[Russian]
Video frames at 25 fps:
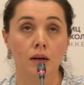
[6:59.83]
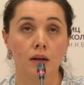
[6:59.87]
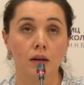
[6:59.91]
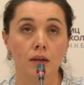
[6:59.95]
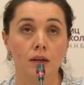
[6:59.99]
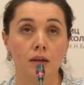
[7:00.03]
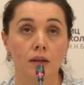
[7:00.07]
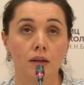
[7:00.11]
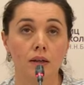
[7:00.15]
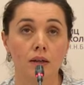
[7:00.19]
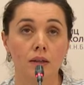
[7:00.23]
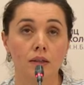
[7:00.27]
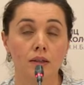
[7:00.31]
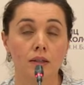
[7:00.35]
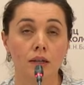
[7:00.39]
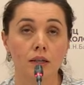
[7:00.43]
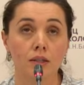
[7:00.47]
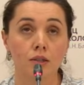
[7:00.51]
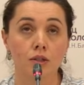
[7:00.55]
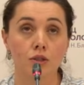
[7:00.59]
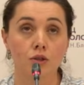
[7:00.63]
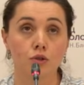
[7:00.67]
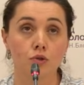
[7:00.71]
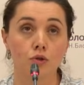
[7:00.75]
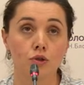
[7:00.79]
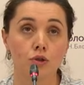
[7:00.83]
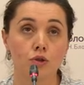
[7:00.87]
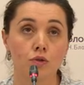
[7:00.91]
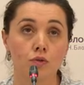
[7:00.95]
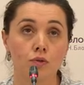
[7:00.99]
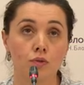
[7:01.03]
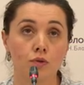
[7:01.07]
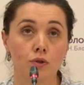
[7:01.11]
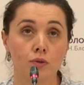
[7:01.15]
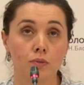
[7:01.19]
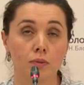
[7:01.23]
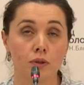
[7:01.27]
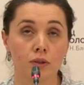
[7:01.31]
А, также
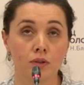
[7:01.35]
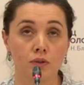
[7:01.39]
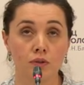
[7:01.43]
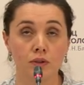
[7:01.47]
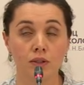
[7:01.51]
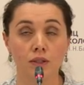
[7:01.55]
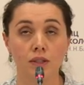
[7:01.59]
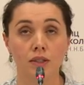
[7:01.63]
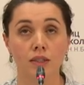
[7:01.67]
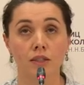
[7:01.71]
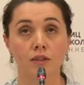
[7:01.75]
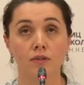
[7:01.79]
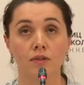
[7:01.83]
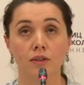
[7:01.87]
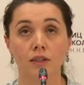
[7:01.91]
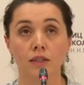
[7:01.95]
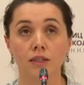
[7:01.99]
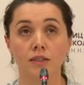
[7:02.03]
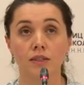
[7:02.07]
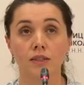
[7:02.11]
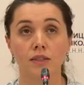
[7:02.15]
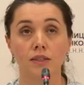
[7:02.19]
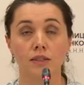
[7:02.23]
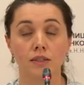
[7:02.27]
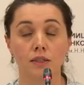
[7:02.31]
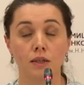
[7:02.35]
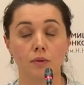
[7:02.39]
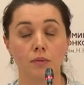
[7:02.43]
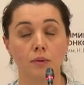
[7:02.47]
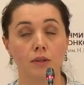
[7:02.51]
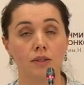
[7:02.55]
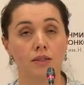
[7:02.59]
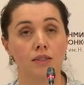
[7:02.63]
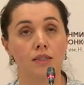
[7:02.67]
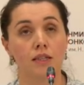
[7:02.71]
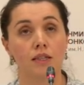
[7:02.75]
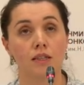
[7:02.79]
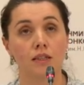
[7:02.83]
существует модифицированная система
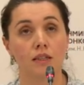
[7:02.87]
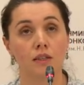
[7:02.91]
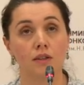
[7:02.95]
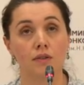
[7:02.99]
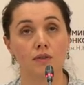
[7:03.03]
оценки